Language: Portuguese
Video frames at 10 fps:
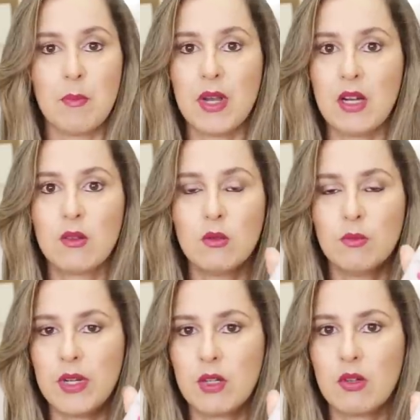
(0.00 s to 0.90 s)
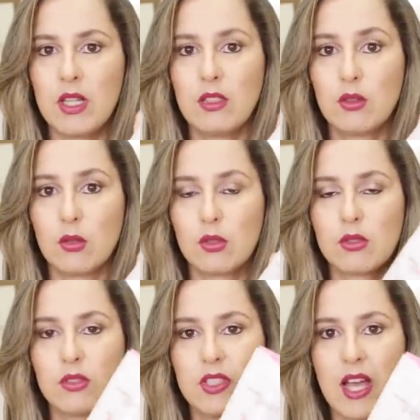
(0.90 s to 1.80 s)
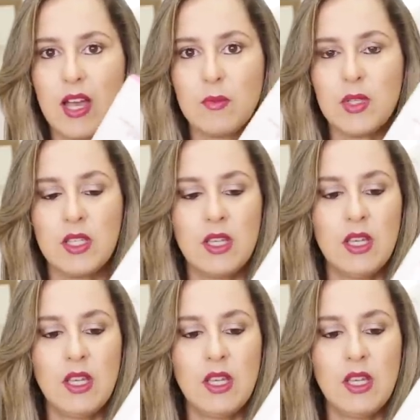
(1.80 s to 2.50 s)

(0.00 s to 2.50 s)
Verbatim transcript: branco, um branco leitoso, sabe?